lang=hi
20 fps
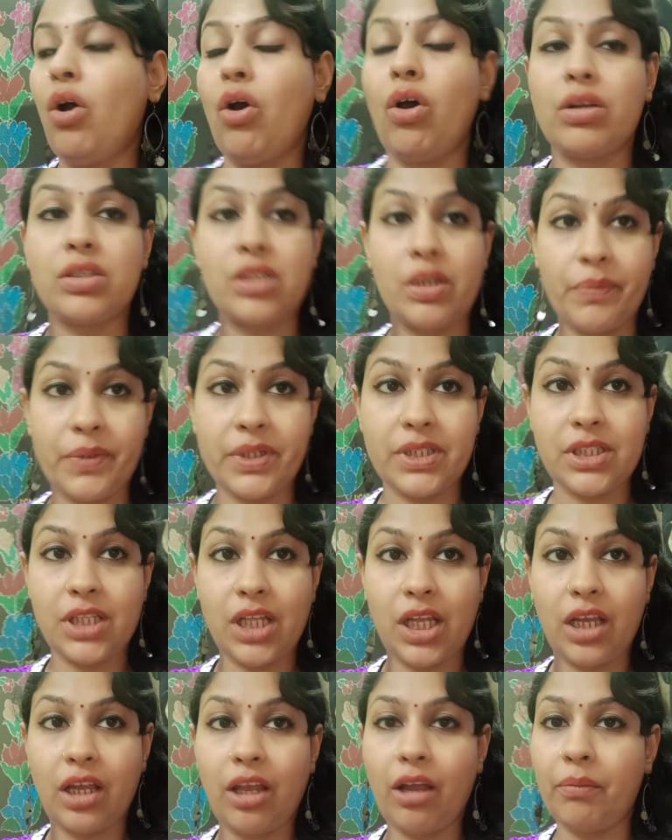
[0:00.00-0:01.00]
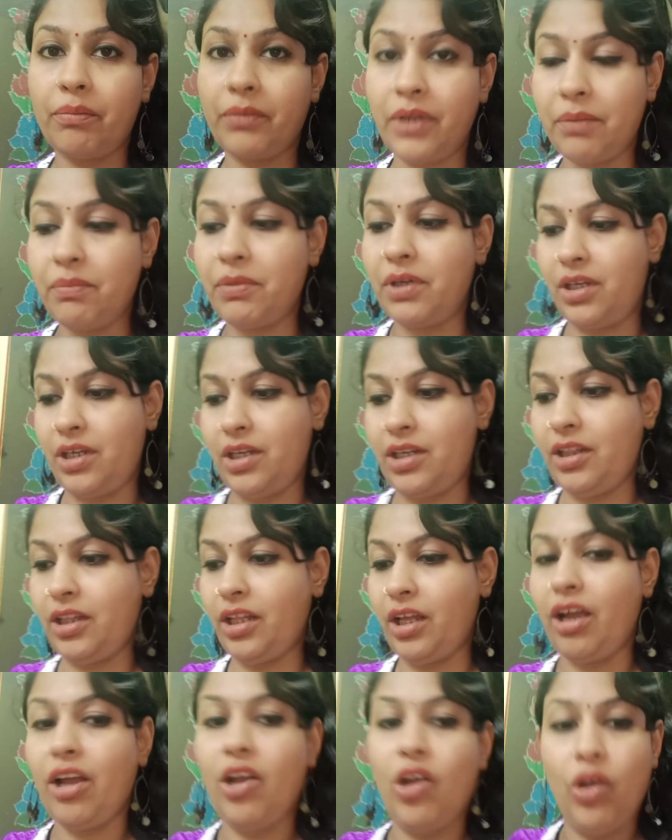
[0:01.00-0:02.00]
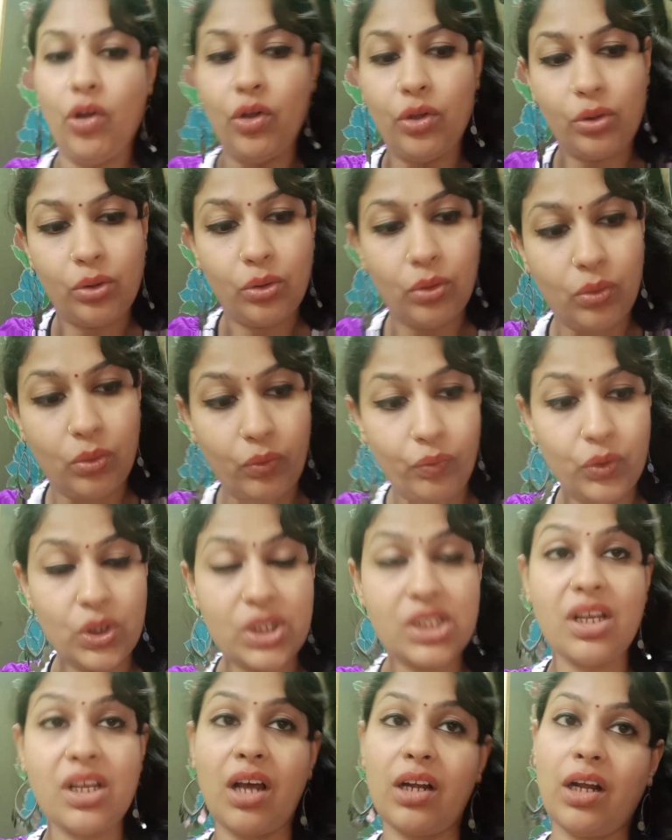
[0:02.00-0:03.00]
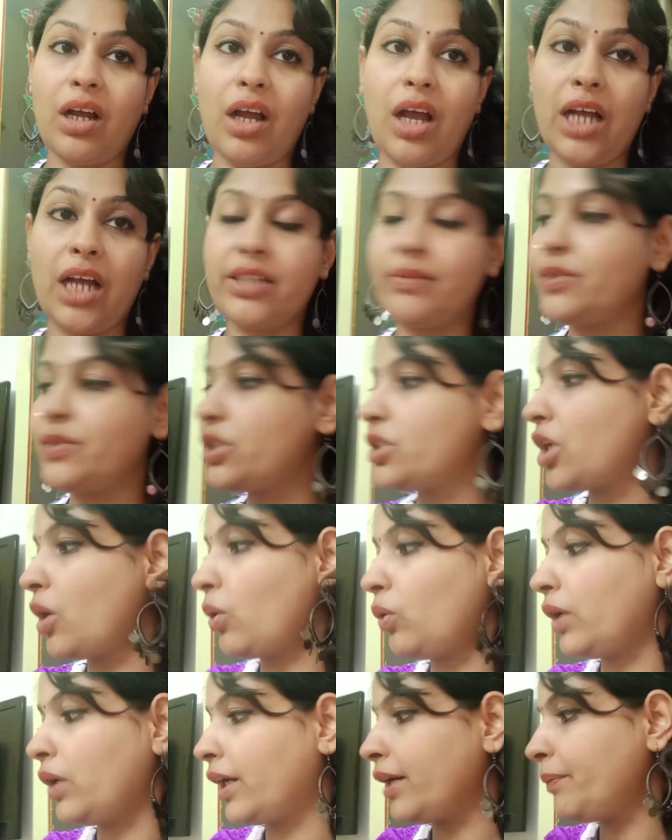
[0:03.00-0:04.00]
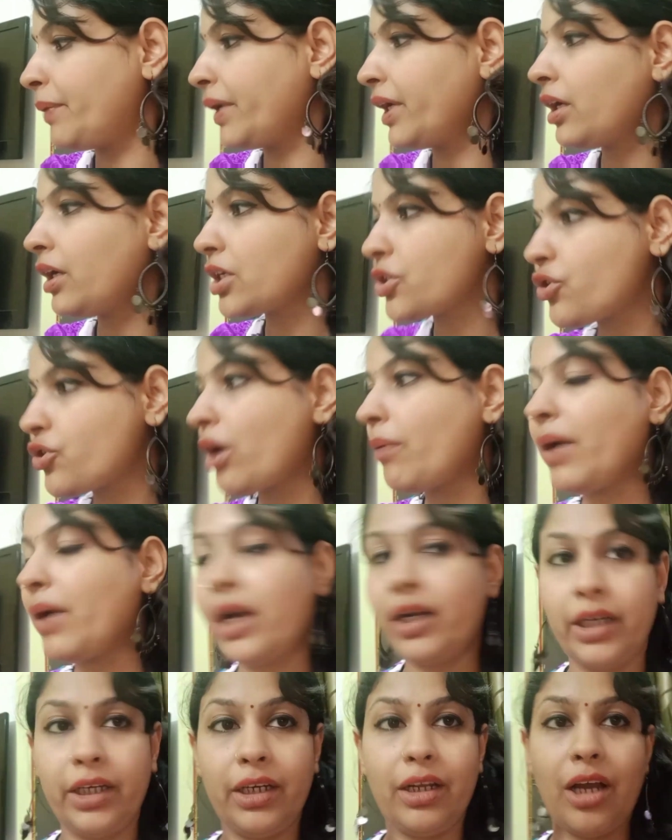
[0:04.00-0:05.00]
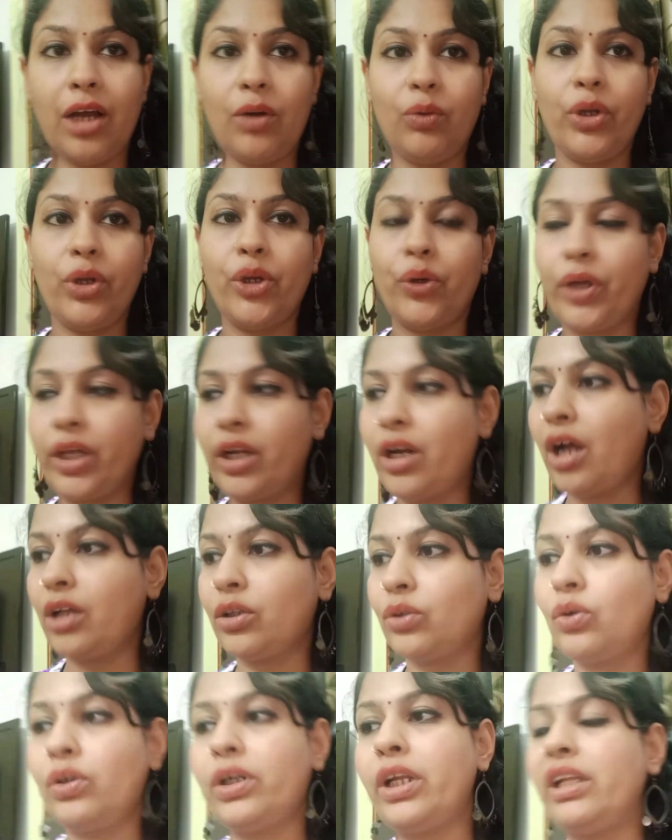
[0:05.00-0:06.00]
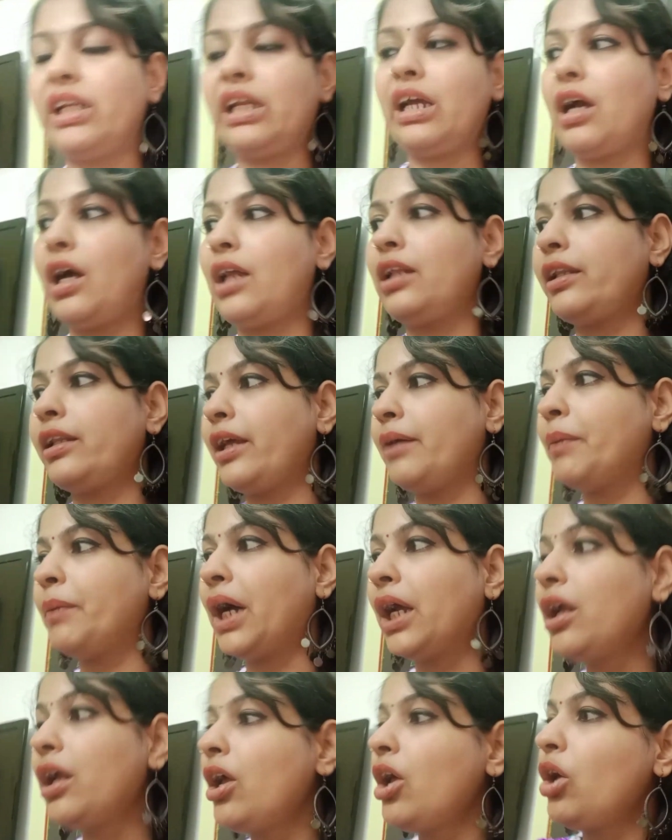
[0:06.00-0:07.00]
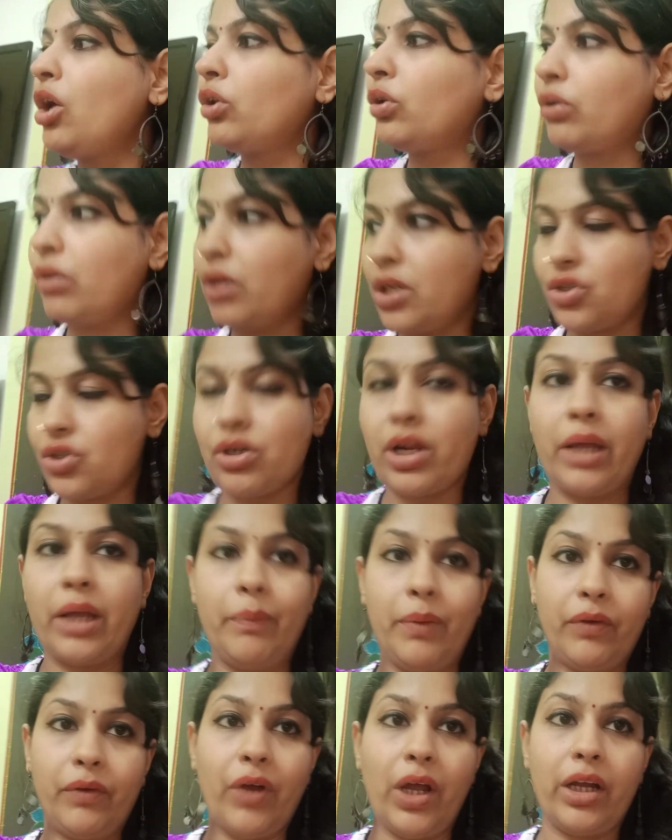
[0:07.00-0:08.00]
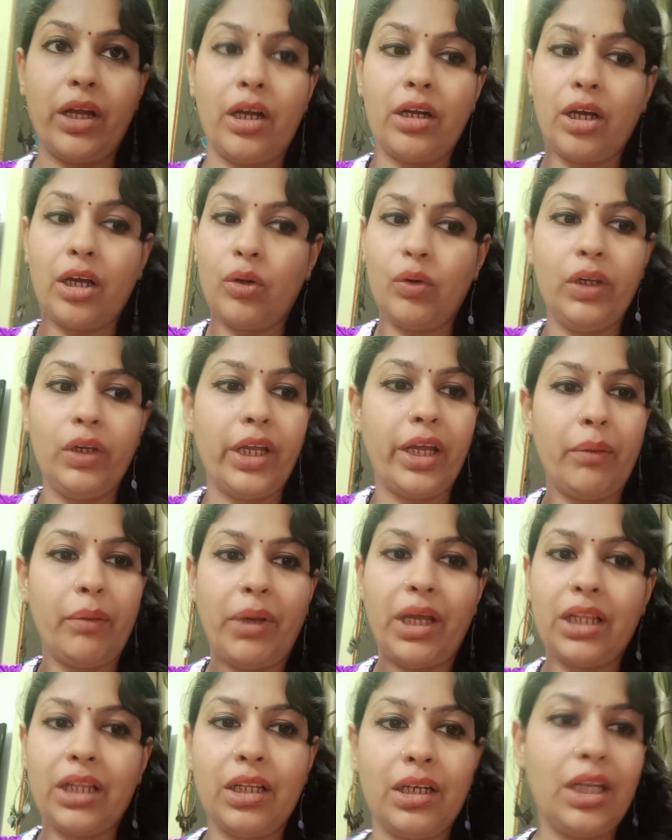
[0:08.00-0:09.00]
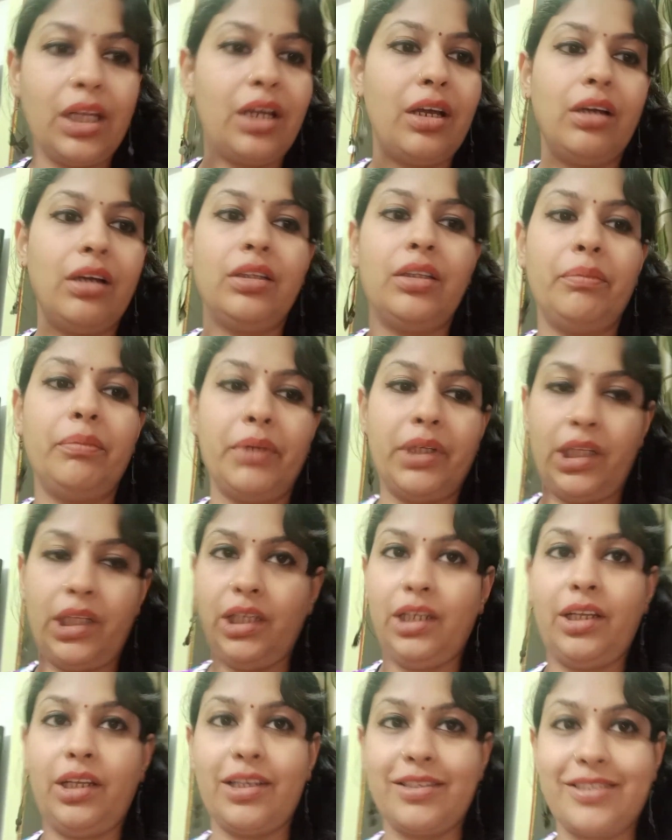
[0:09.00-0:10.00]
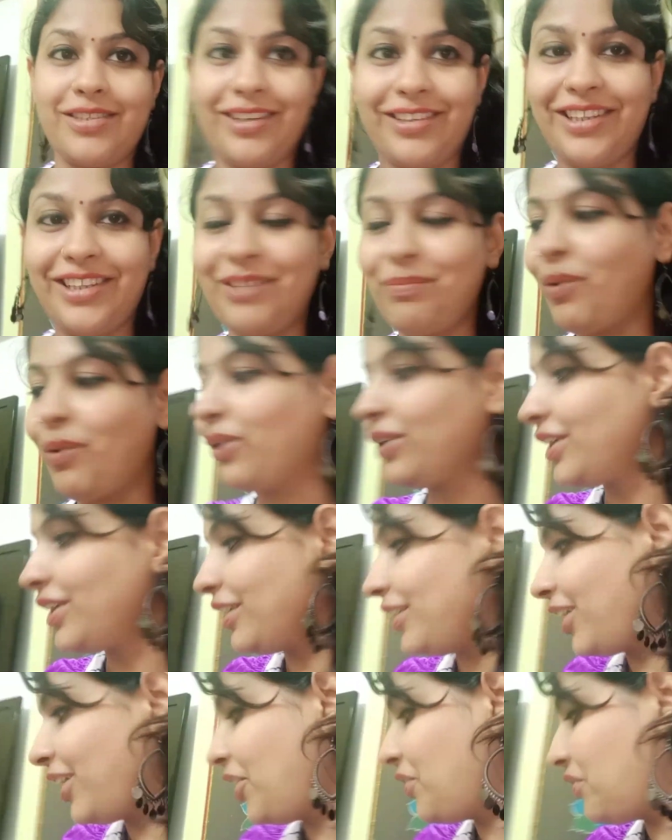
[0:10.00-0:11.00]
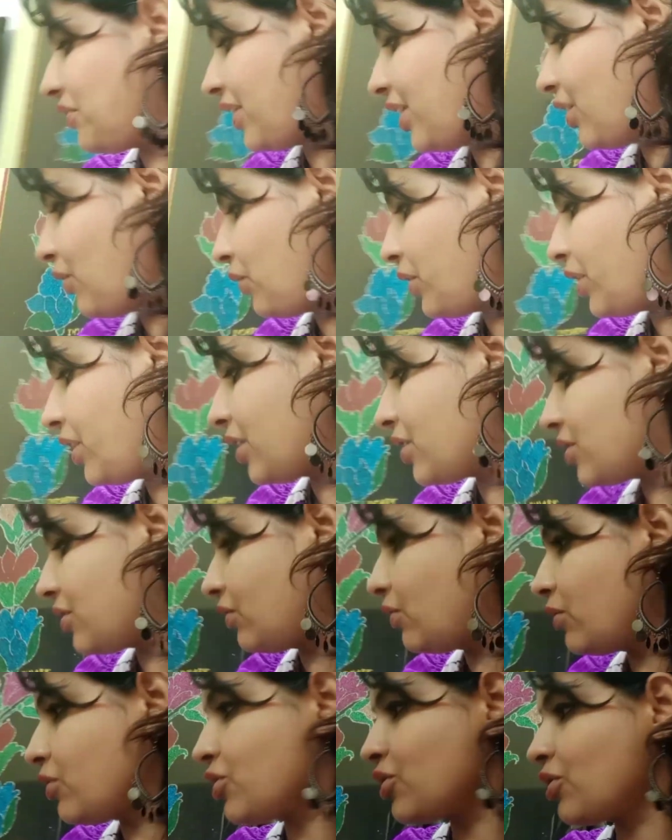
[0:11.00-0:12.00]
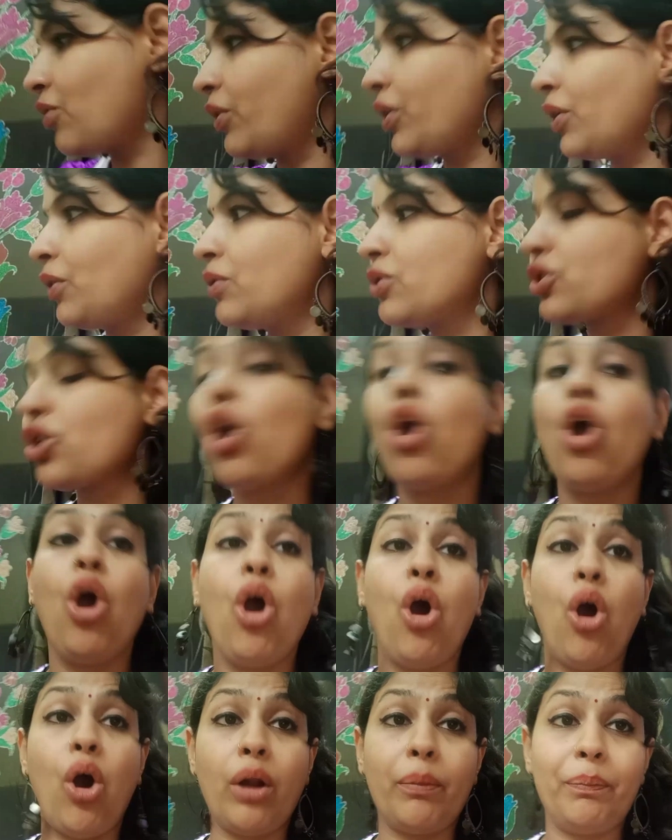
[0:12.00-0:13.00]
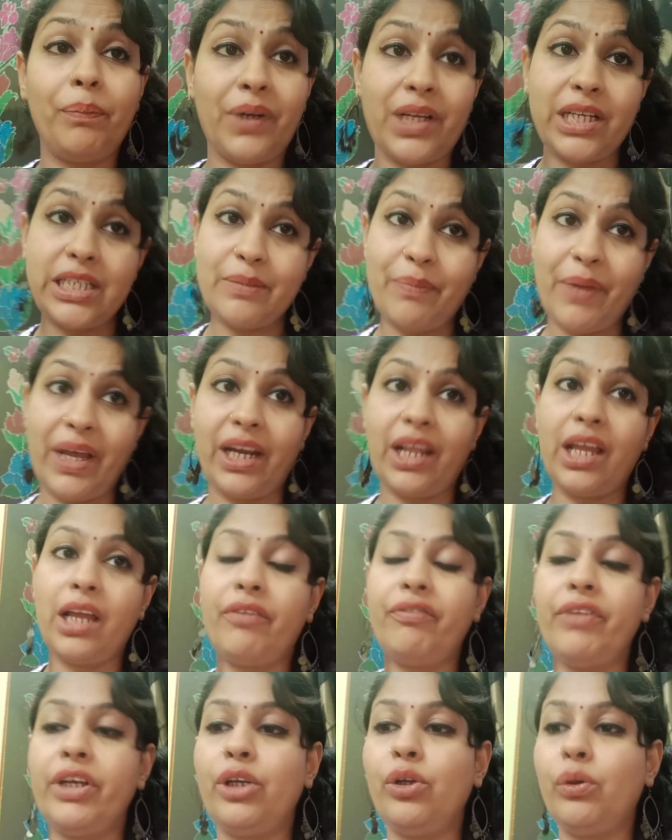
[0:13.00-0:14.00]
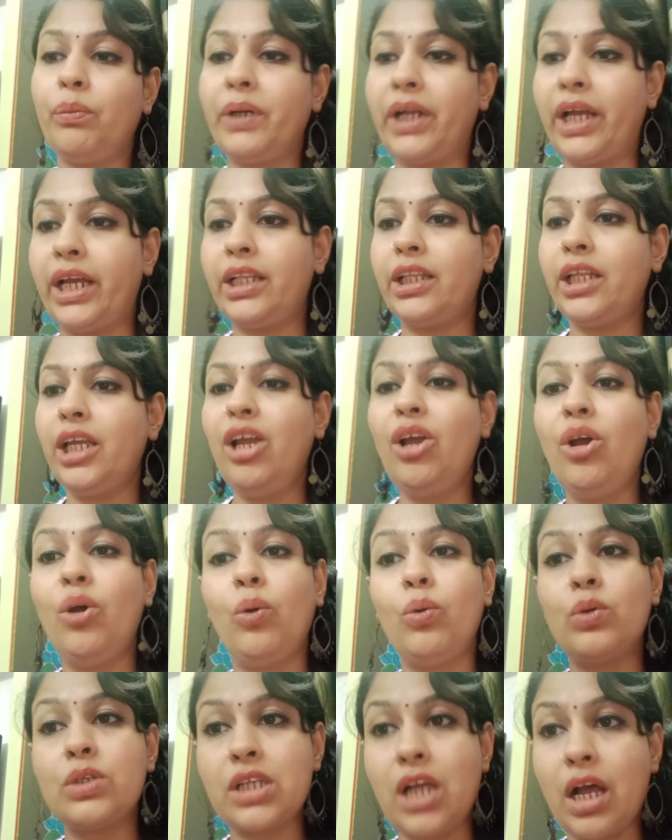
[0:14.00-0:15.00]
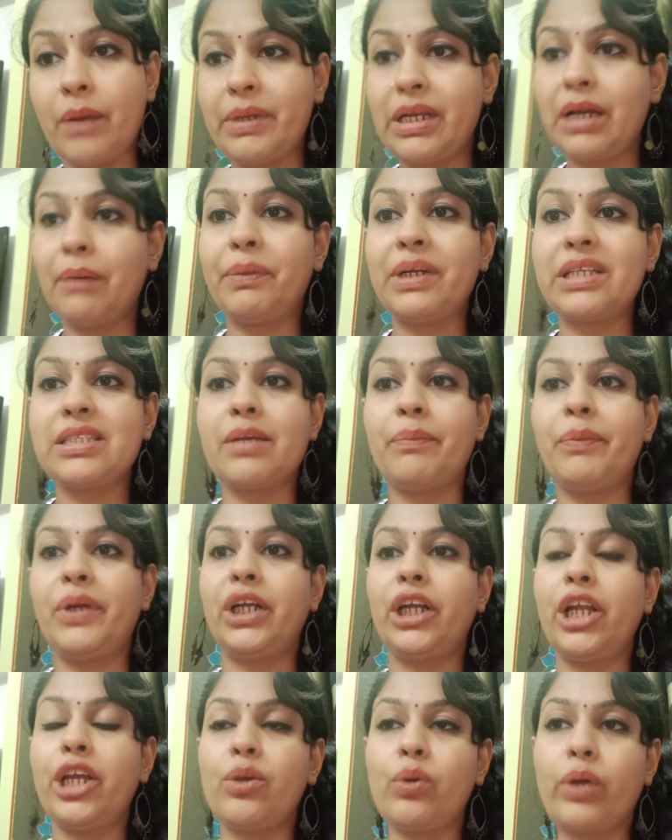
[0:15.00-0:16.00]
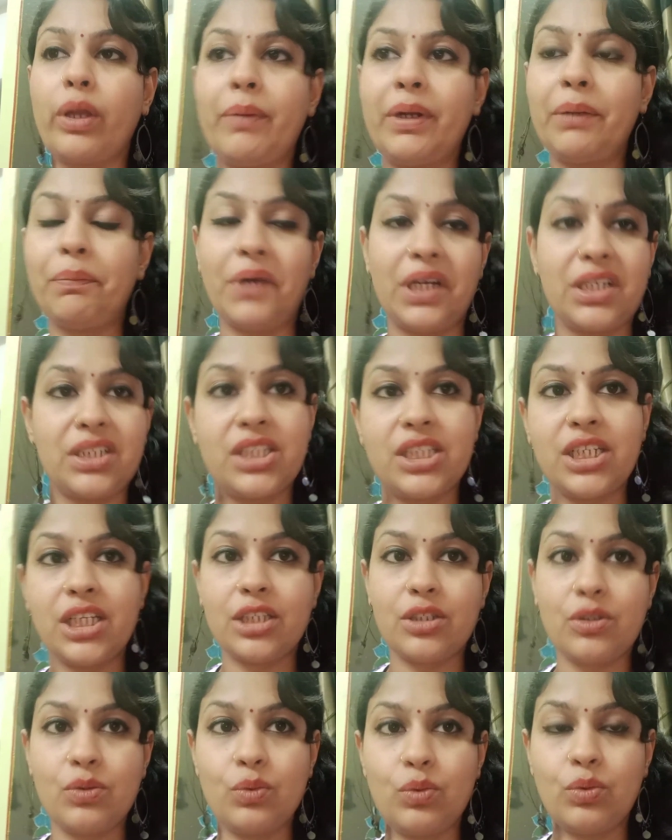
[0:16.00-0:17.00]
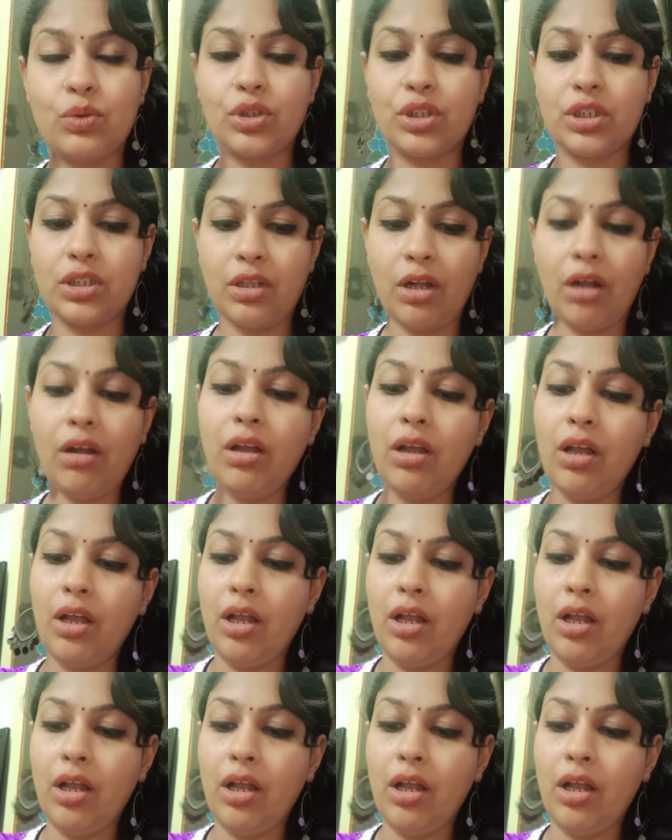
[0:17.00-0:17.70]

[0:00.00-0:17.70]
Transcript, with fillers: और समझते हैं कि हम नहीं बिखेरते हैं तो वो सारा आज मुझे झाड़ू लगानी पड़ेगी कचरा बाहर नहीं निकालूंगी क्योंकि रात को नहीं निकालते हैं बाहर तो कचरा एक बार वहाँ इकट्ठा करूँगी लेकिन मैं इतनी गंद में नहीं रह सकती बहुत गंदगी हो रही है कोई कुछ कोई कुछ और प्लस मैंने एक वीडियो बनाई थी उसका भी कपड़े समेटने क्योंकि मैंने पाँच छः सूट्स ना